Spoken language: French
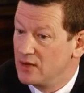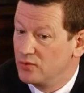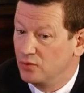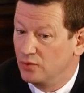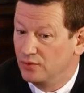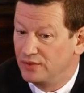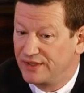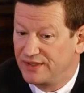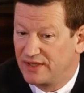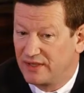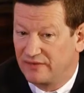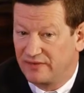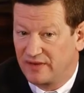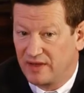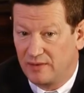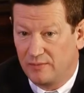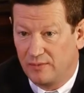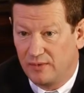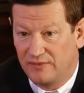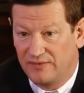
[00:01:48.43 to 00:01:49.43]
où on était
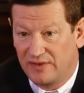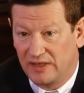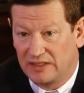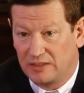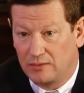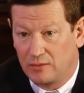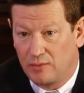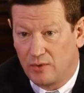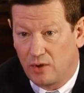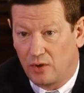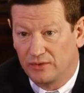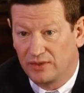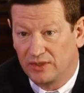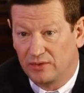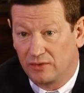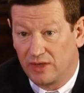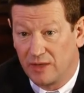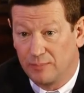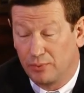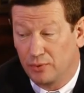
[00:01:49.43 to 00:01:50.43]
vraiment, véritablement rentré
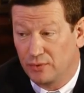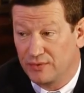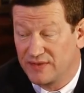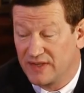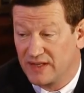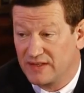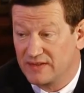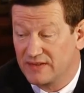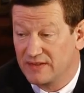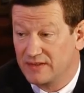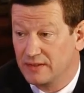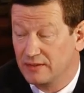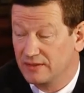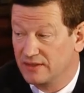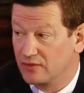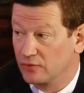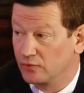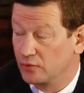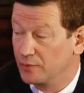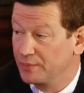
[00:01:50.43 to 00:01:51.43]
dans les process
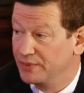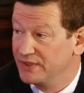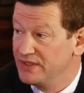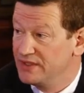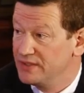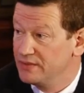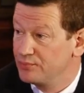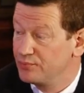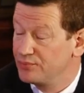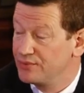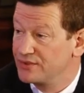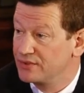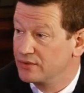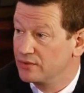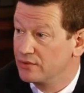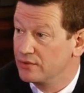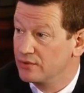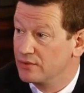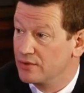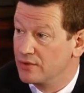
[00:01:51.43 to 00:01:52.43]
des entreprises, puisque